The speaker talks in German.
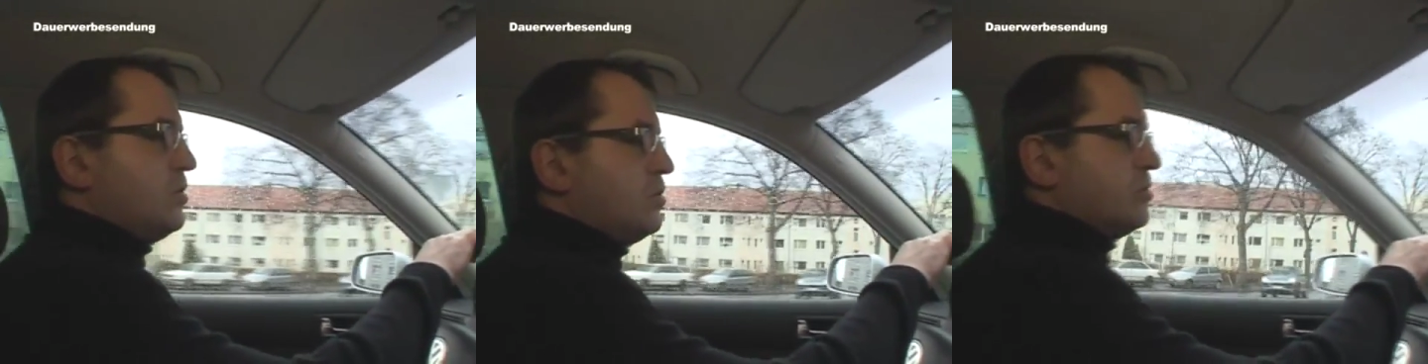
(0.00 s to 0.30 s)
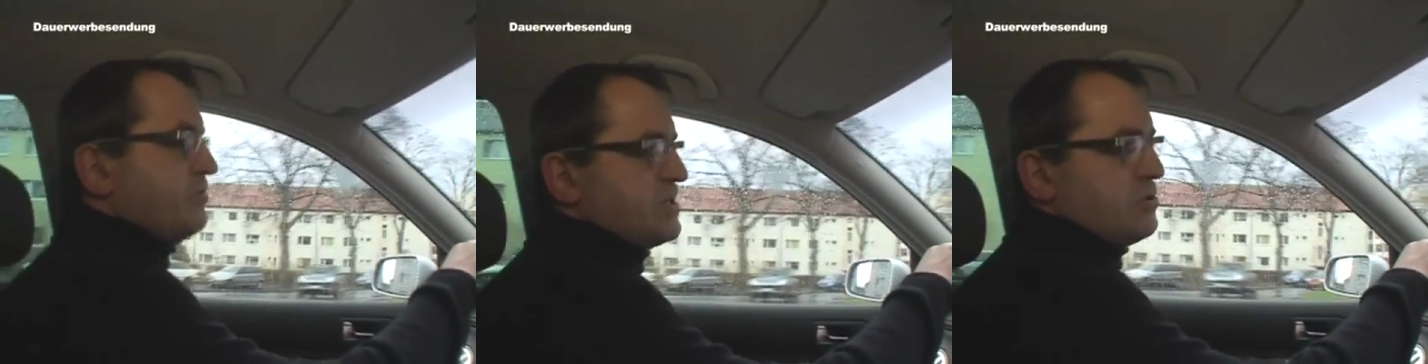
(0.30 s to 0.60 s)

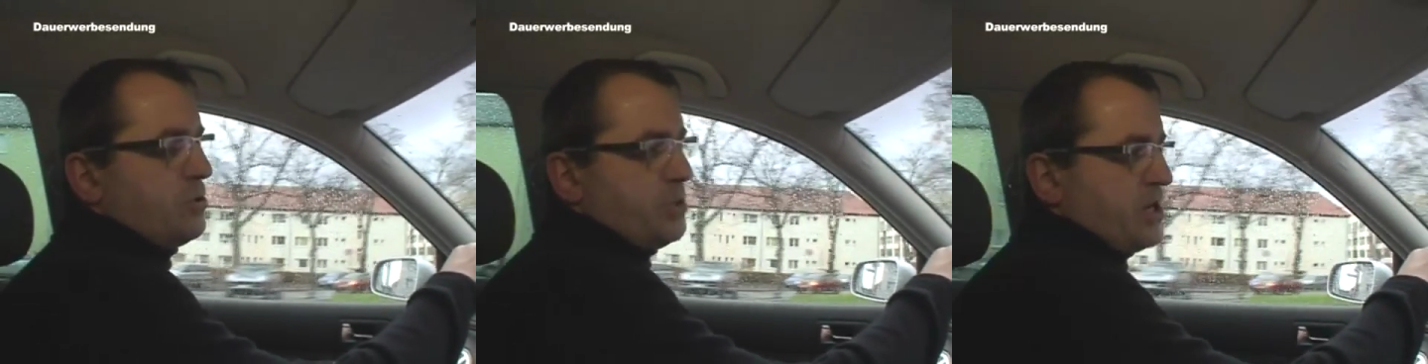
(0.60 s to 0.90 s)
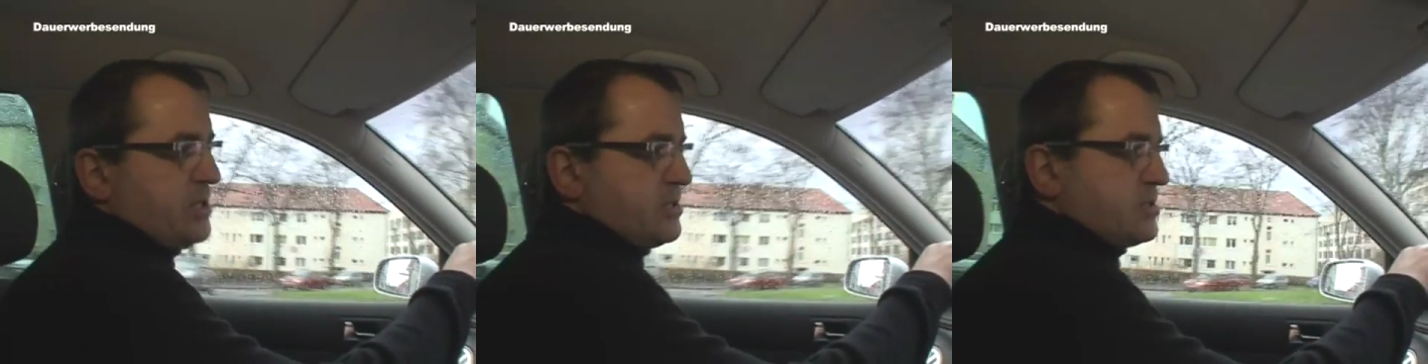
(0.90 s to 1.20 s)
Und was noch
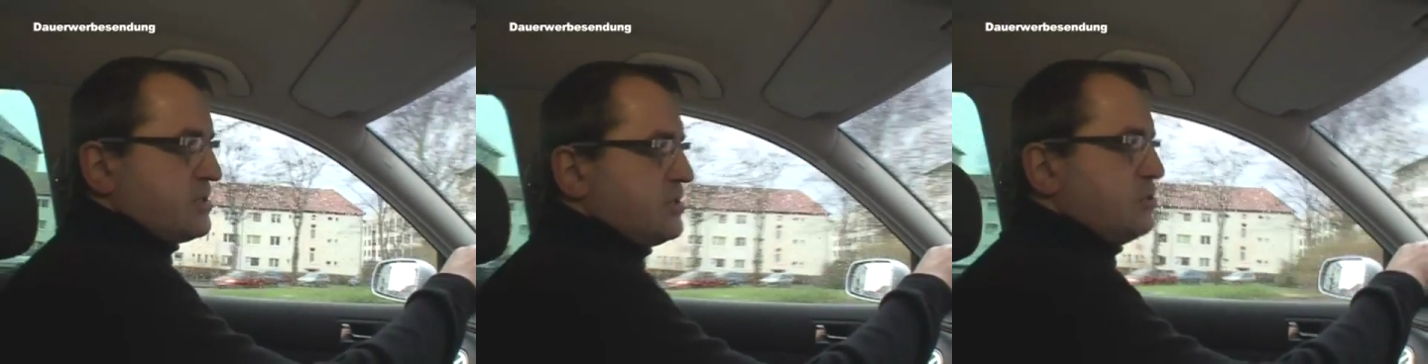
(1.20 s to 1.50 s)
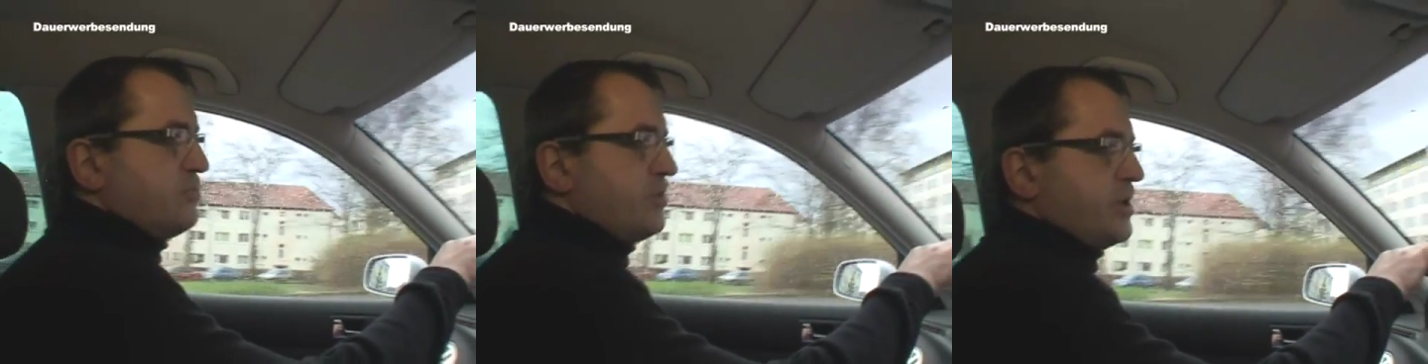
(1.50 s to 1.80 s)
bekannt ist, sind
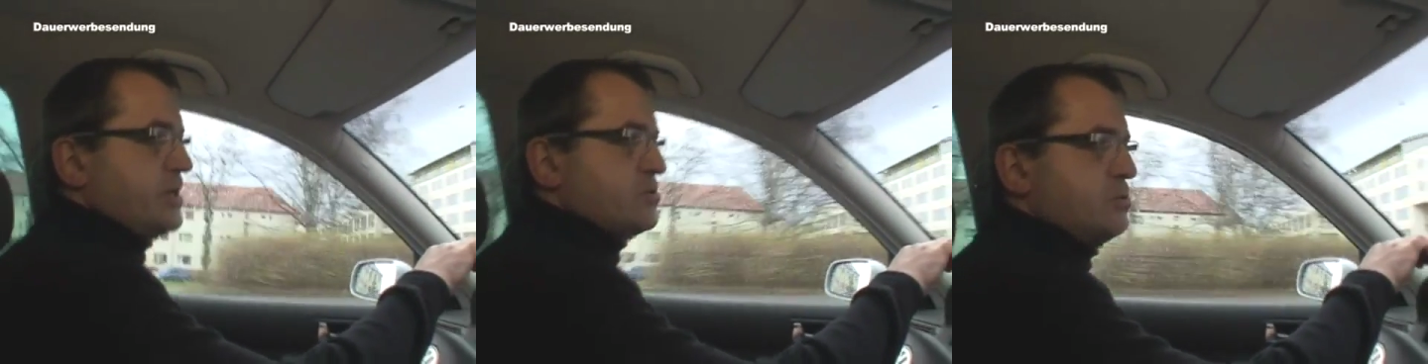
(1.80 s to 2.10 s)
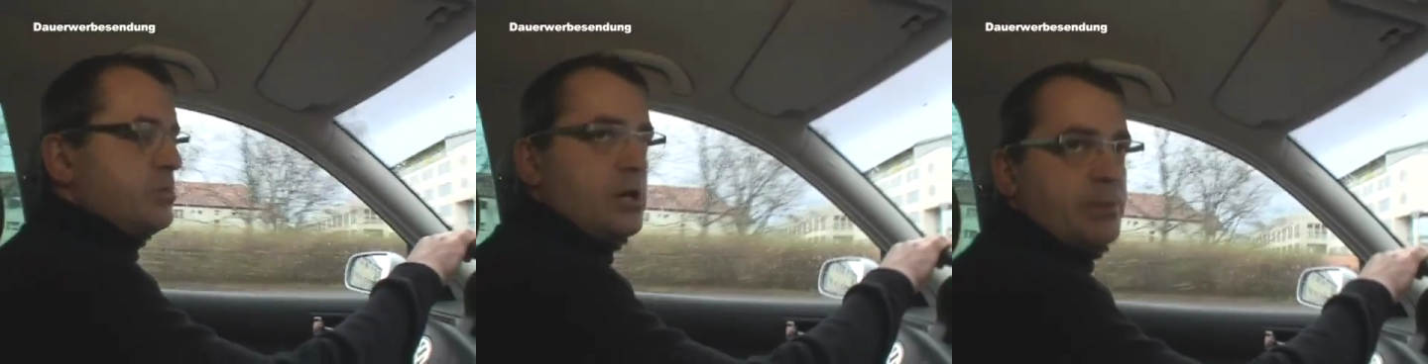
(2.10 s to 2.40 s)
die umfangreichen
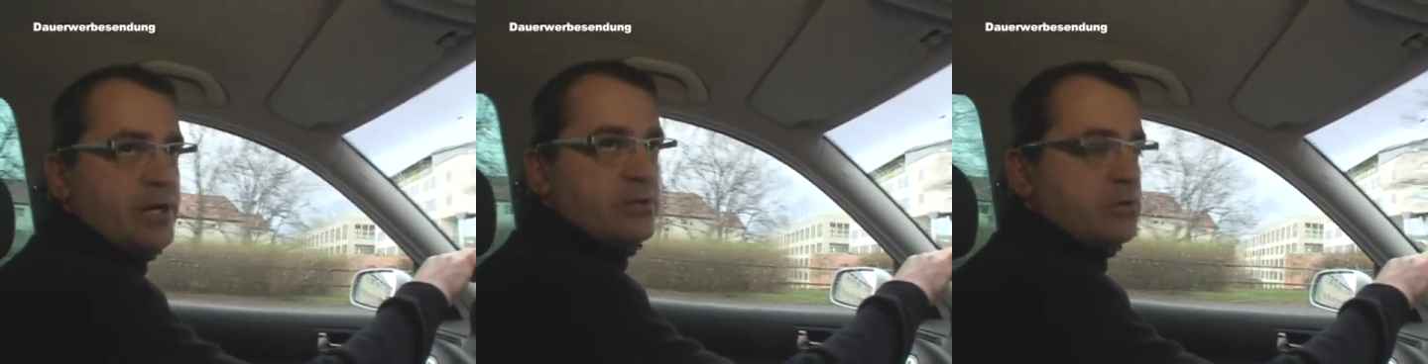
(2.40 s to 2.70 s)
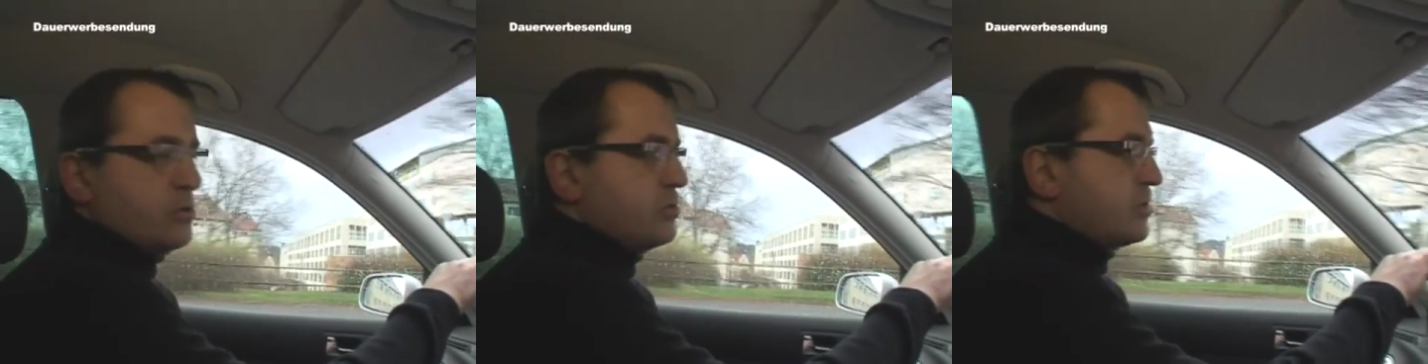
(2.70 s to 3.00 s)
Umbauarbeiten
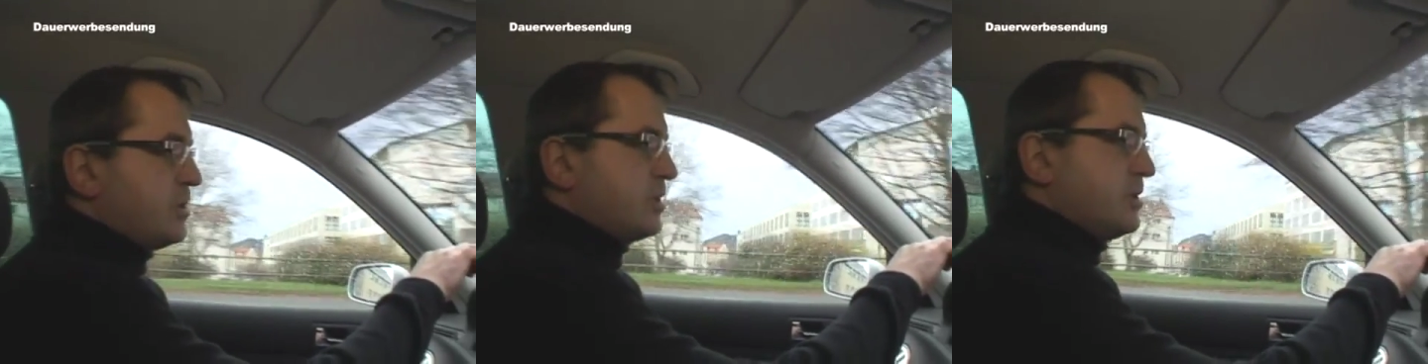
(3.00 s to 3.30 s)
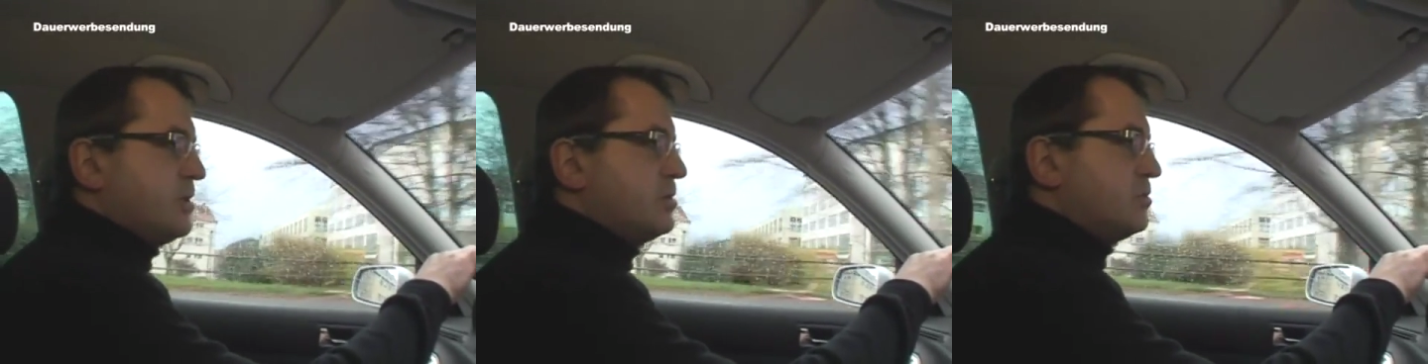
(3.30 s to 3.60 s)
in der
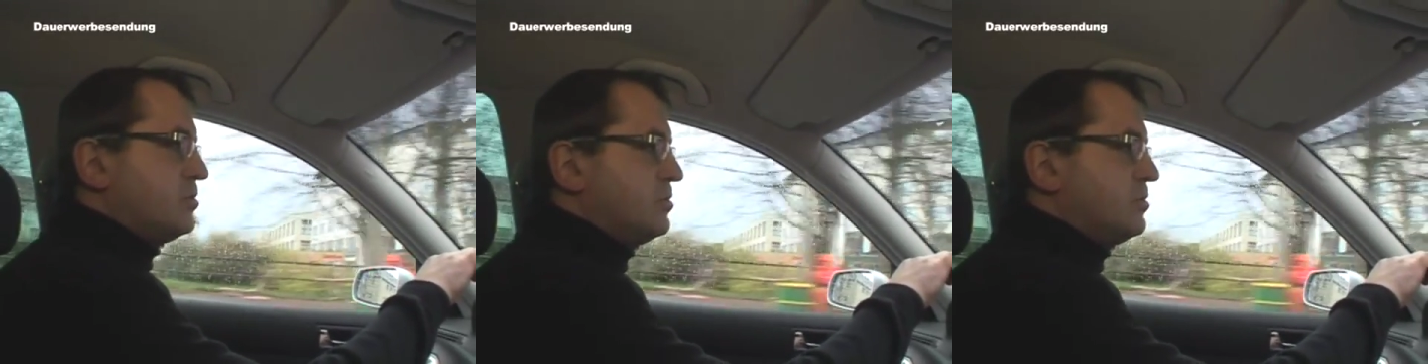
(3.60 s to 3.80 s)
Goethe-Galerie